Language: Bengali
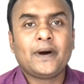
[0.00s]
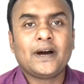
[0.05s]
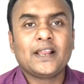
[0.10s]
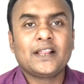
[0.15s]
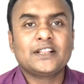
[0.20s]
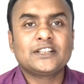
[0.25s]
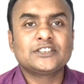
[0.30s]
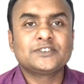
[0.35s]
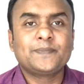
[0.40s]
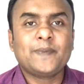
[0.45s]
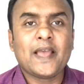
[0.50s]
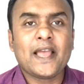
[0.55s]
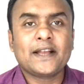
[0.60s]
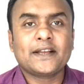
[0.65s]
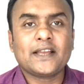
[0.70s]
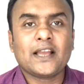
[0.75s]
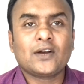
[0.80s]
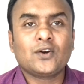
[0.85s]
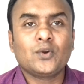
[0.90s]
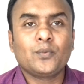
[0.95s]
বাংলাদেশ
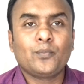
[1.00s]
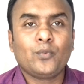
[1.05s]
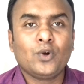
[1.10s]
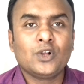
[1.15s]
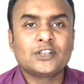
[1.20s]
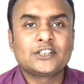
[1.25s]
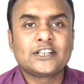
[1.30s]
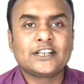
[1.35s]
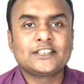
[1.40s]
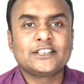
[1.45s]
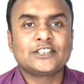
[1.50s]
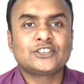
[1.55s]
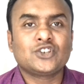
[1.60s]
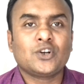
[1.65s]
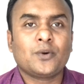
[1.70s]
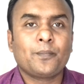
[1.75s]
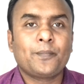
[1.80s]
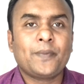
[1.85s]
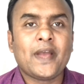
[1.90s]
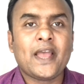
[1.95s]
ব্যাংক এখন বলছে
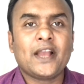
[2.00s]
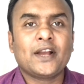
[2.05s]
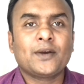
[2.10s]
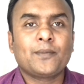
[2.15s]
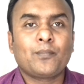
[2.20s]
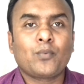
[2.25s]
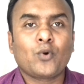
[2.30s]
যেসব ব্যাংক